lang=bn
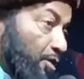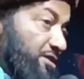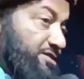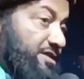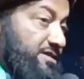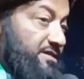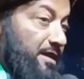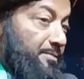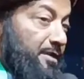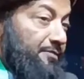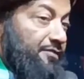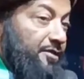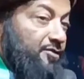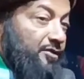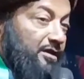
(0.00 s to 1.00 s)
বক্সের
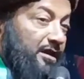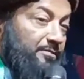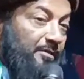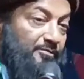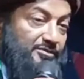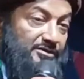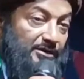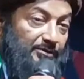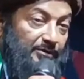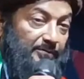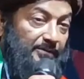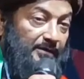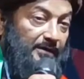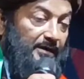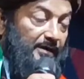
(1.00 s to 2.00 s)
সামনে ফিট করার ব্যবস্থা
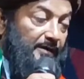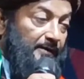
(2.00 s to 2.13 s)
করবে